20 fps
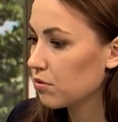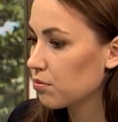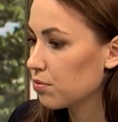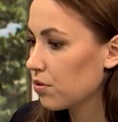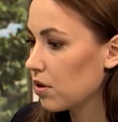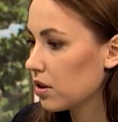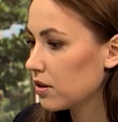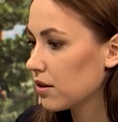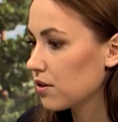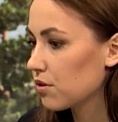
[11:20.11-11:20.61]

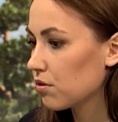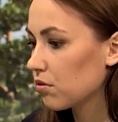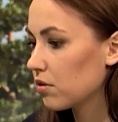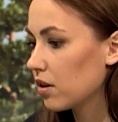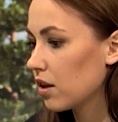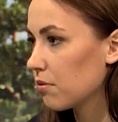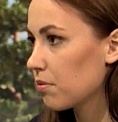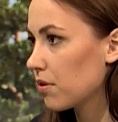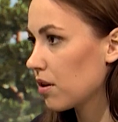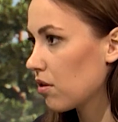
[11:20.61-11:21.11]
Była na
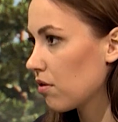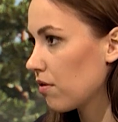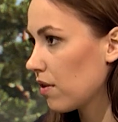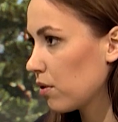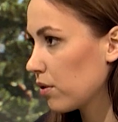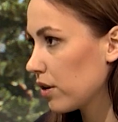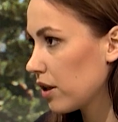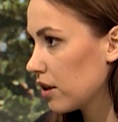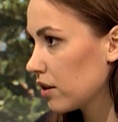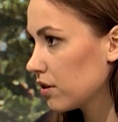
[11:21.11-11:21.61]
studiach,
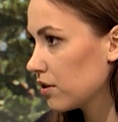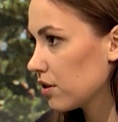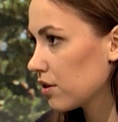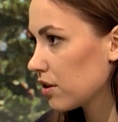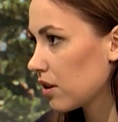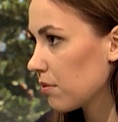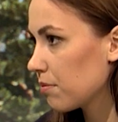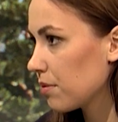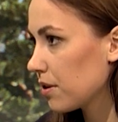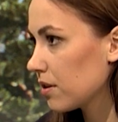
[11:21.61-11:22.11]
brakowało jej
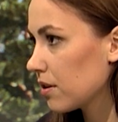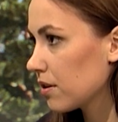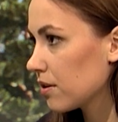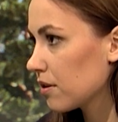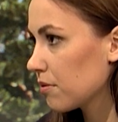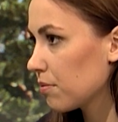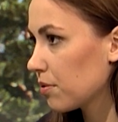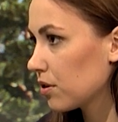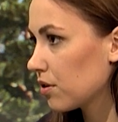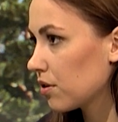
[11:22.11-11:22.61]
gdzieś tam
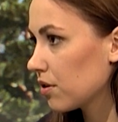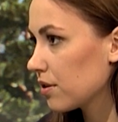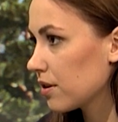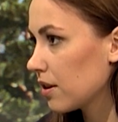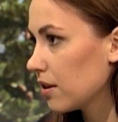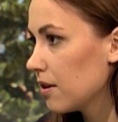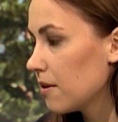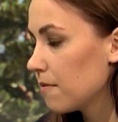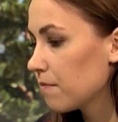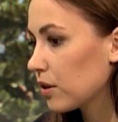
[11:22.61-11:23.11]
pieniędzy po
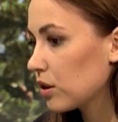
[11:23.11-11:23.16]
drodze,